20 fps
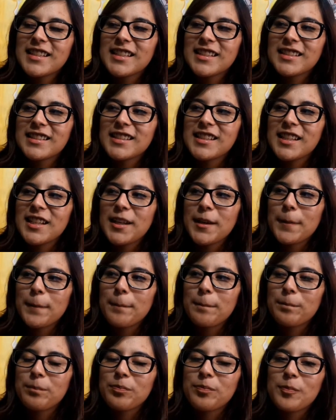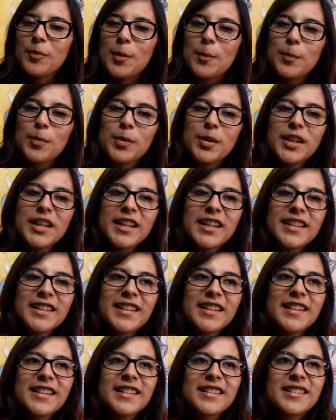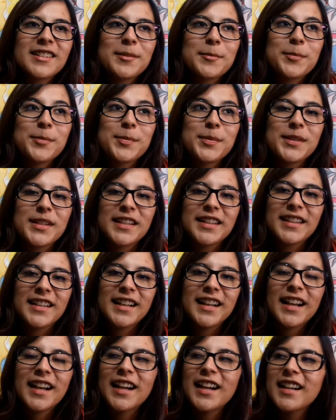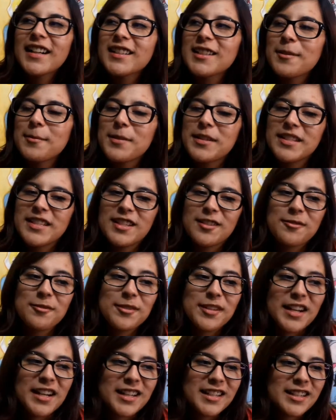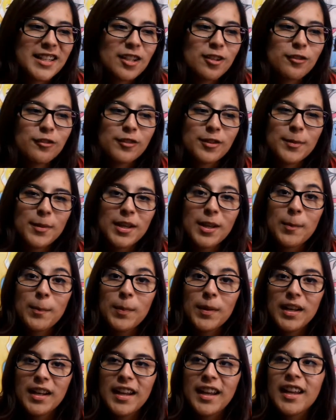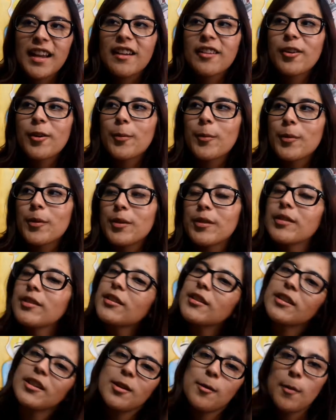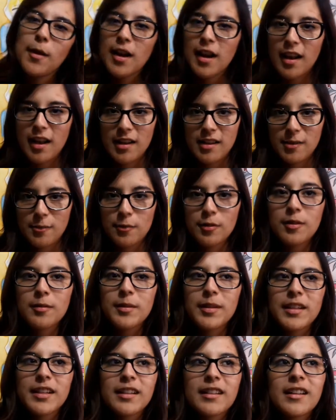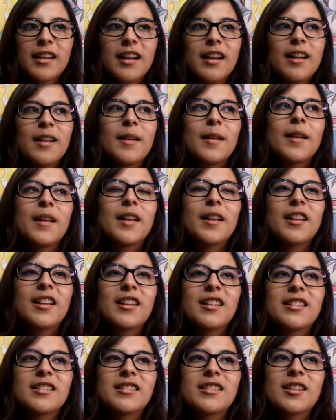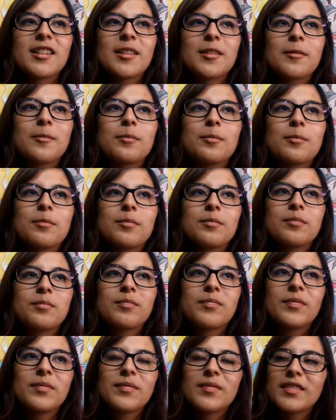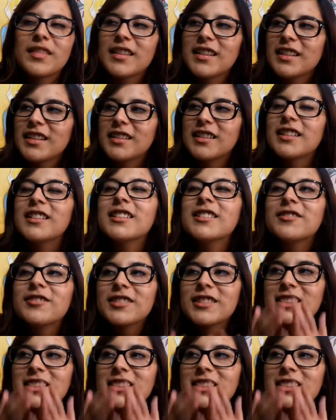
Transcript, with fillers: este van por ella, empieza a atacar, se ven ya sus garritas, su forma de pelea como es igual a la de Wolverine. Este ¡Ay,